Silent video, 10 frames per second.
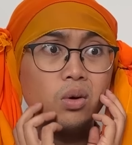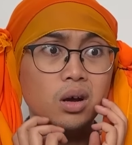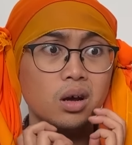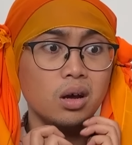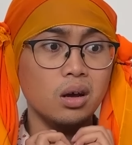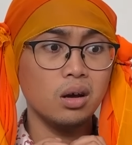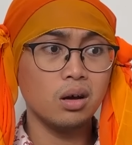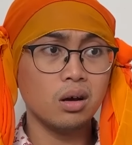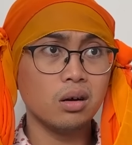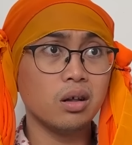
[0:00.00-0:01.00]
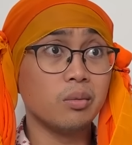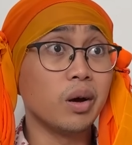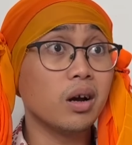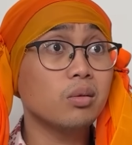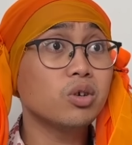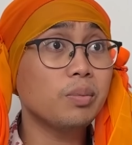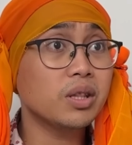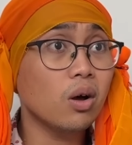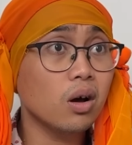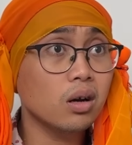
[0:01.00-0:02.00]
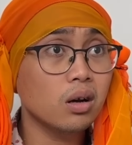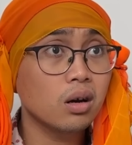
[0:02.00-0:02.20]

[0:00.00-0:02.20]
Wih, dari mana kamu dapat tot?